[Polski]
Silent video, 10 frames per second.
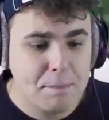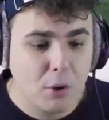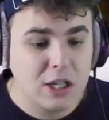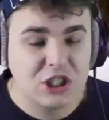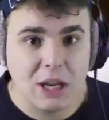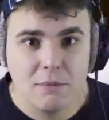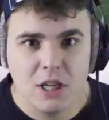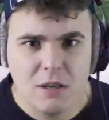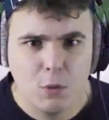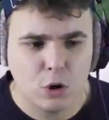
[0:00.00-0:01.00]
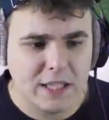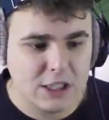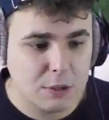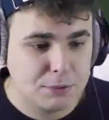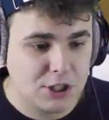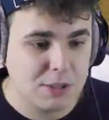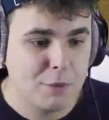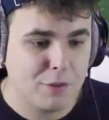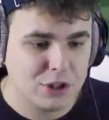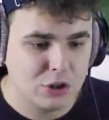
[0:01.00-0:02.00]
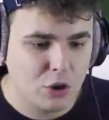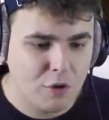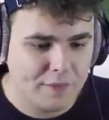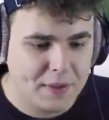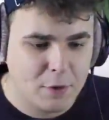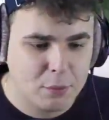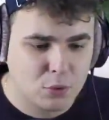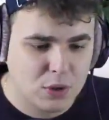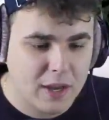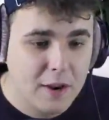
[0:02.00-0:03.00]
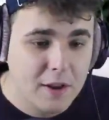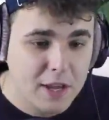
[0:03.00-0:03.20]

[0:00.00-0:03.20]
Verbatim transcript: pokażemy i mordeczki przejdziemy właśnie do chowanego Bo tutaj